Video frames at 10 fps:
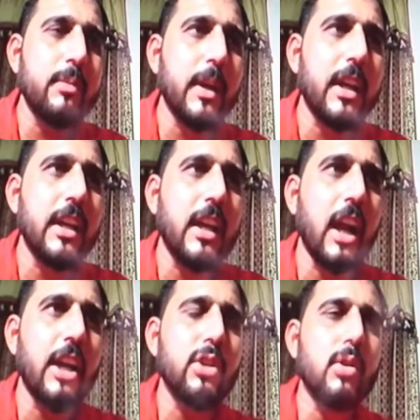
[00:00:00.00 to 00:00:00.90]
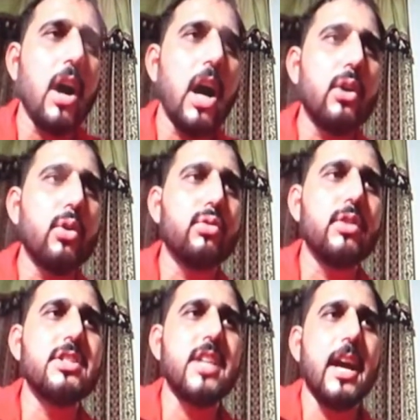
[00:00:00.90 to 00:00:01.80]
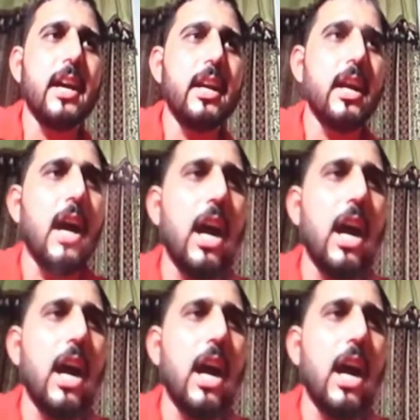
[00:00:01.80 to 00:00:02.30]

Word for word: इस पर क्लिक करेंगे तो ऑटो स्विच है